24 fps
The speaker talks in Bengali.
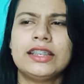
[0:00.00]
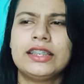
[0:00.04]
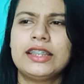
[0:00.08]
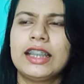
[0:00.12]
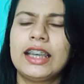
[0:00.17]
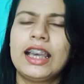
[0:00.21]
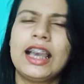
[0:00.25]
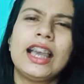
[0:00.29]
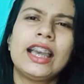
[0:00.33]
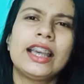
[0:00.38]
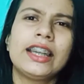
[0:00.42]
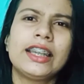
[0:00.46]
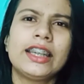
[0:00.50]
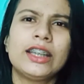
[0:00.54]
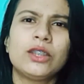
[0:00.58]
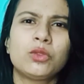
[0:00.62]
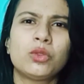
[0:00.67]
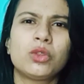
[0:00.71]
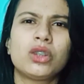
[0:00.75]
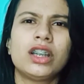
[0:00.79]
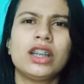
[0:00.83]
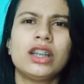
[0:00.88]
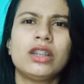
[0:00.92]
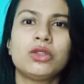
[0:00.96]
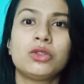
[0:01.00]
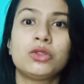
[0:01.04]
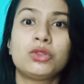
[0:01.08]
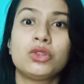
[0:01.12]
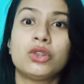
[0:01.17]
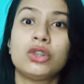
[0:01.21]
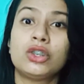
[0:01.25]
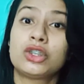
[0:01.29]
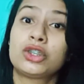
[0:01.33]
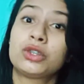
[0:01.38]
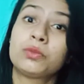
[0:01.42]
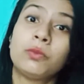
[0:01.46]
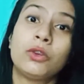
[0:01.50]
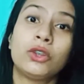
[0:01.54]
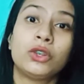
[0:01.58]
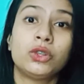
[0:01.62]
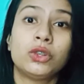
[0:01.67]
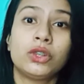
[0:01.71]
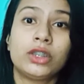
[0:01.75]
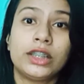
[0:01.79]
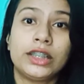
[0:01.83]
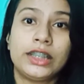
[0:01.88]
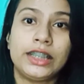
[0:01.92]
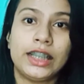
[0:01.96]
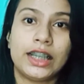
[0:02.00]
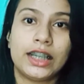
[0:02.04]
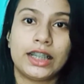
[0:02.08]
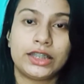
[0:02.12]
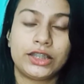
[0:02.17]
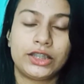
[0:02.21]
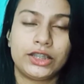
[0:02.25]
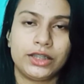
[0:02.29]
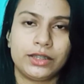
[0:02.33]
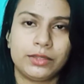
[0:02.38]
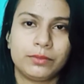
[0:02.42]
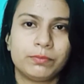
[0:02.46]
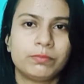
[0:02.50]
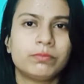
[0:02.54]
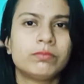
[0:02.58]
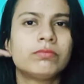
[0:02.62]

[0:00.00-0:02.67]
যে হ্যাঁ রে তোকে চল স্পন্দনে দিয়ে আসি